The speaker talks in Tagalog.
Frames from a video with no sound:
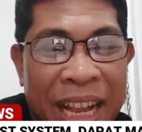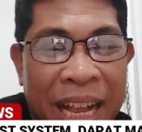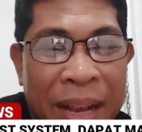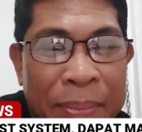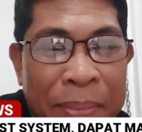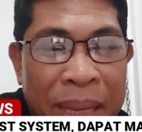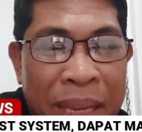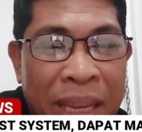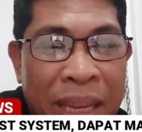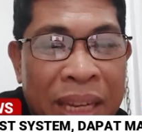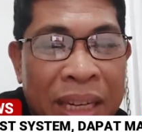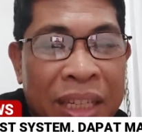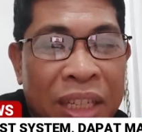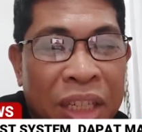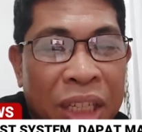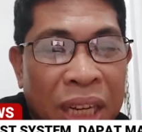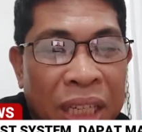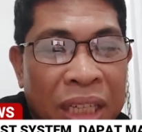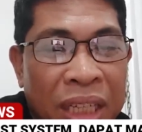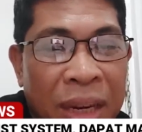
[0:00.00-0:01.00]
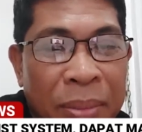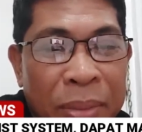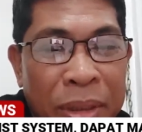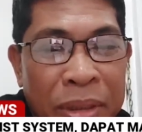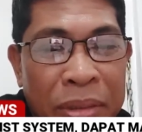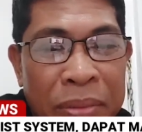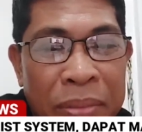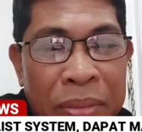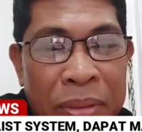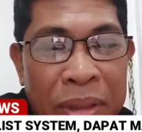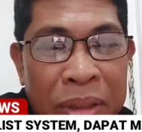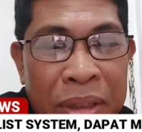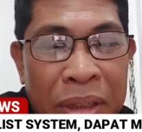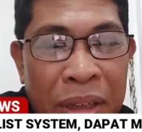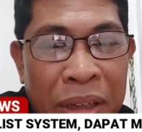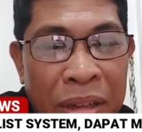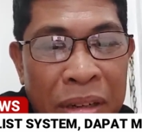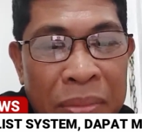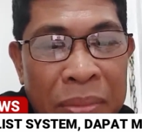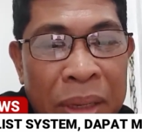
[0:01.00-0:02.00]
Amid Chacha
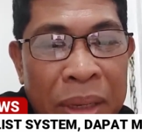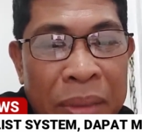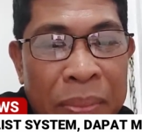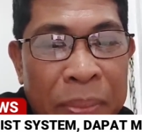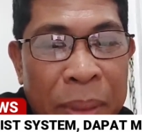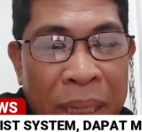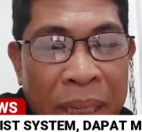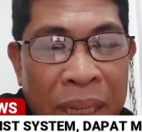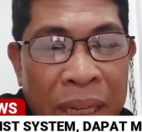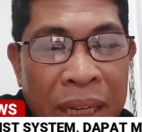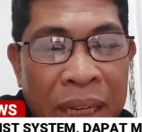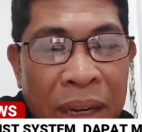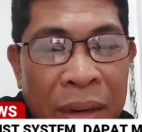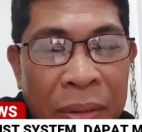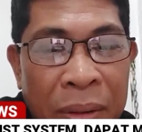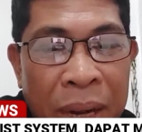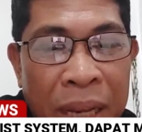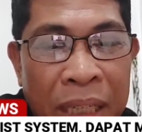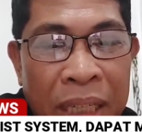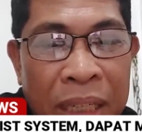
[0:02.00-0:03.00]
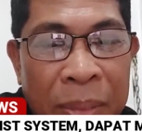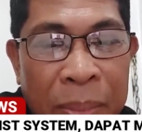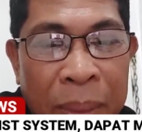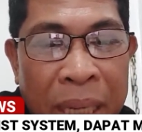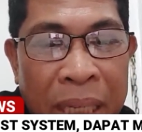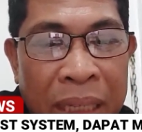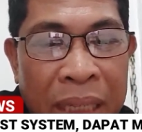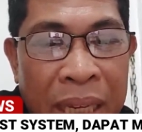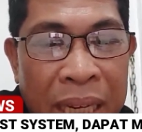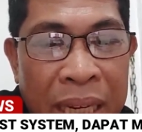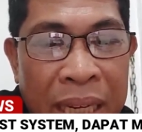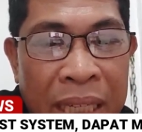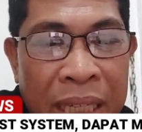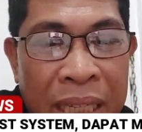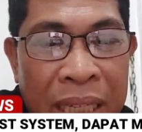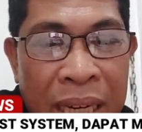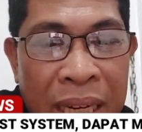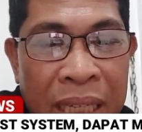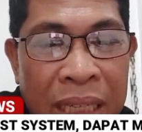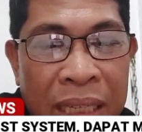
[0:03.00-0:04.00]
moves, Robin Padilla wants party
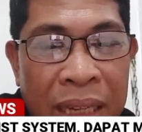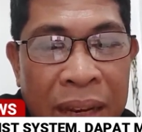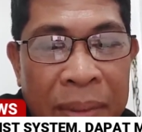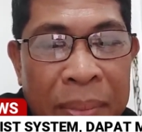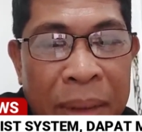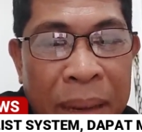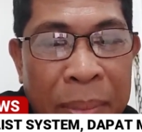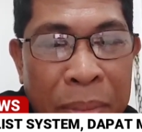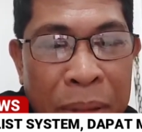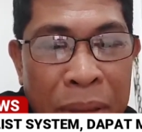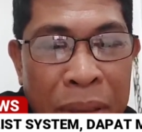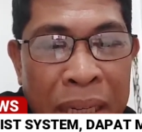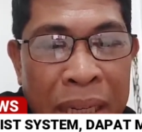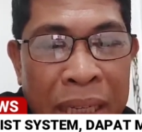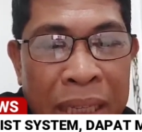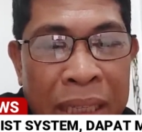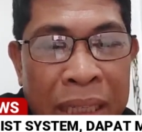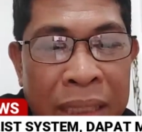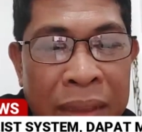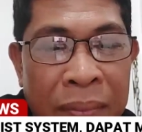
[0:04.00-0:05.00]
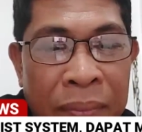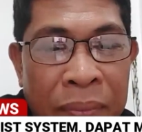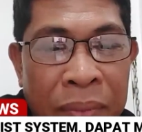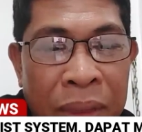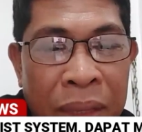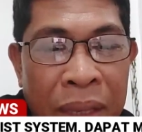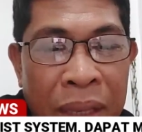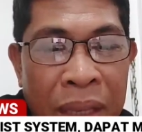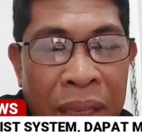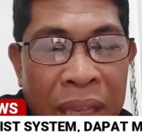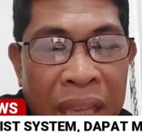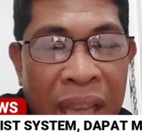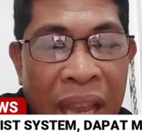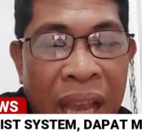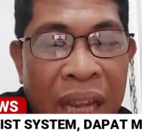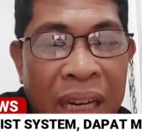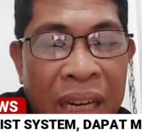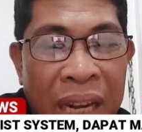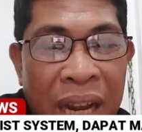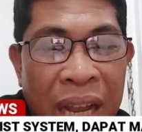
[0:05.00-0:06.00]
list system abolished.
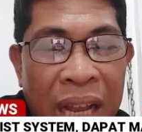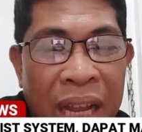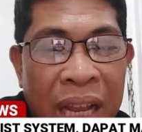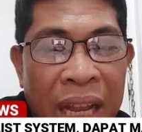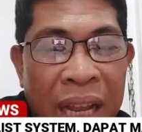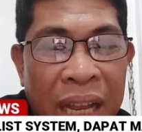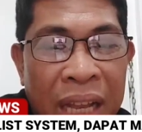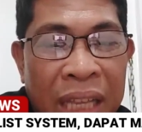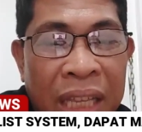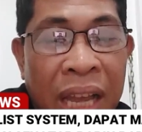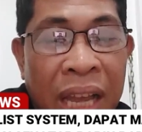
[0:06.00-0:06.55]
Yan na